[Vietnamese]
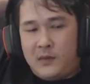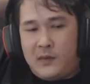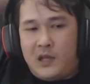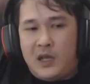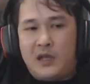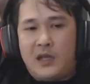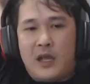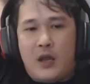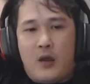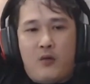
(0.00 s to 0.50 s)

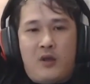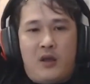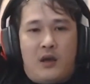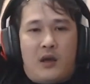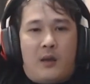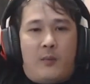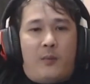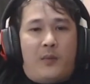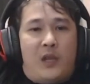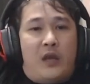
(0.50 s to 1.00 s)
cái kiểu như
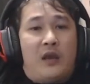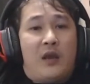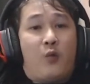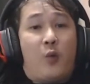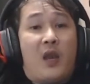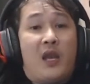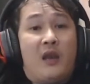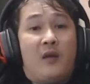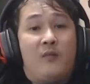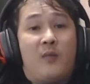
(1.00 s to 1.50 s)
là những cái
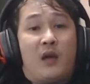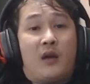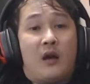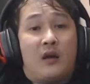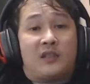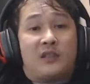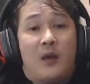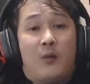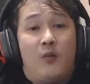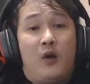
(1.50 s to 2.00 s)
quay lính mà
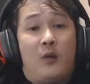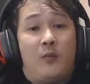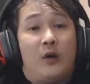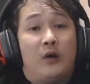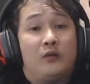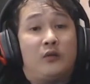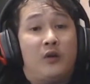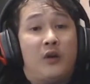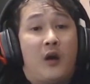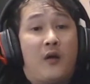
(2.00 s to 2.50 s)
đợt sống hồi bữa
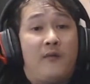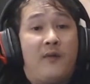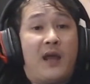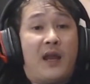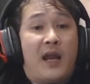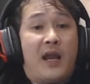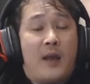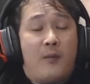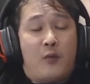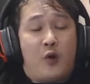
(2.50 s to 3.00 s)
tôi nói với
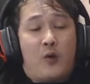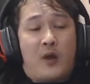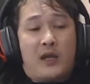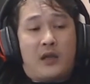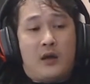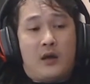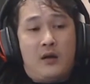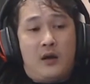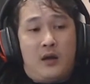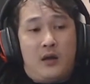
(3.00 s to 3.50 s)
anh em đồ các
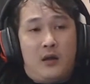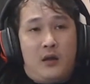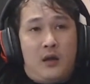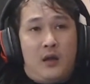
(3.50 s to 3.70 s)
thứ á